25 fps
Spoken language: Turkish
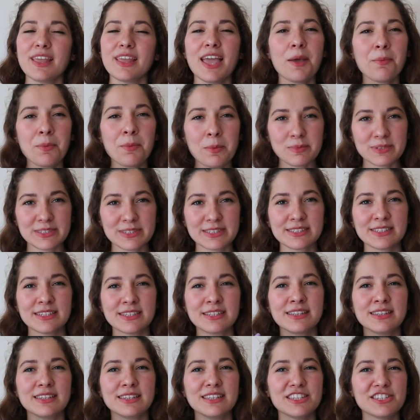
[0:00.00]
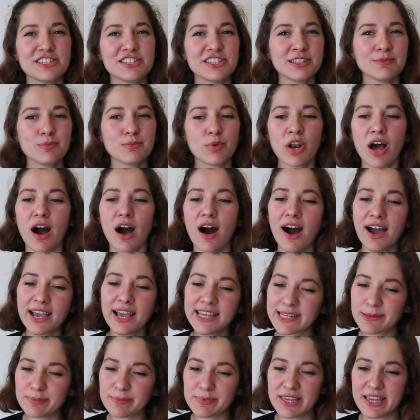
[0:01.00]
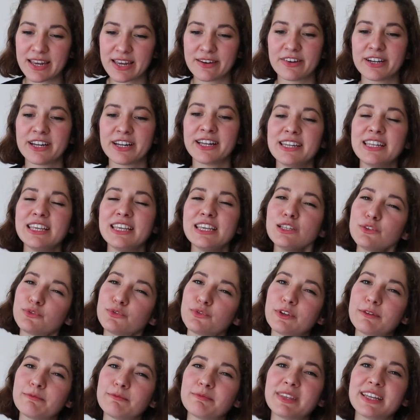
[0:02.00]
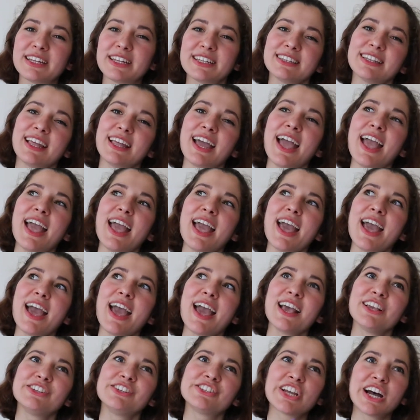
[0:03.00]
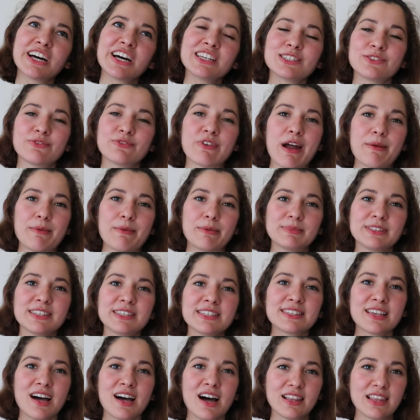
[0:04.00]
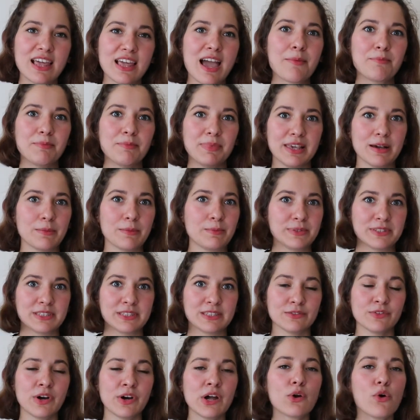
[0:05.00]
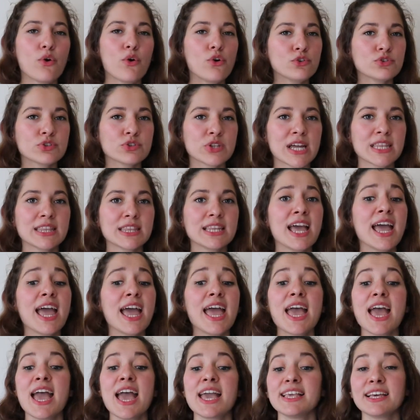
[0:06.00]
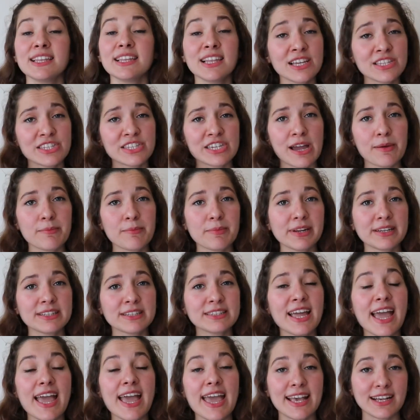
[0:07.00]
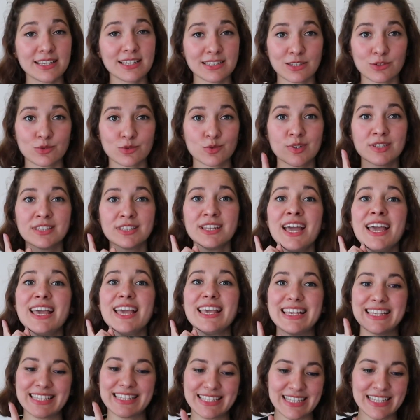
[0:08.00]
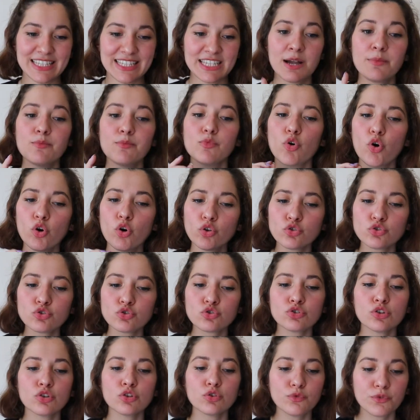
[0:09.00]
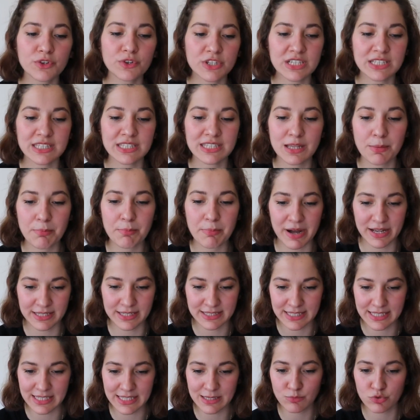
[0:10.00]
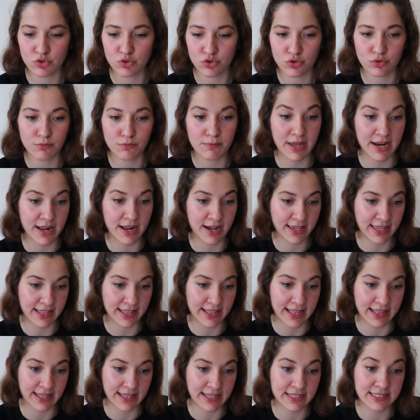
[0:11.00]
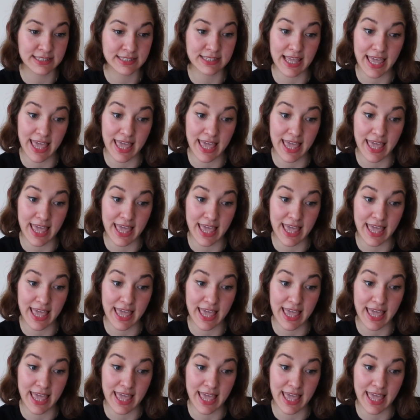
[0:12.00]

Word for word: hepimizin için böyle ayrı bir yeri var. Hani Hint filmlerine şans vermemizi sağlayan bir yapısı var. O yüzden de Yalan Çemberi'ni de en kısa sürede izleyeceğim. Konusundan ufacık size bahsedeyim çünkü merak edenleriniz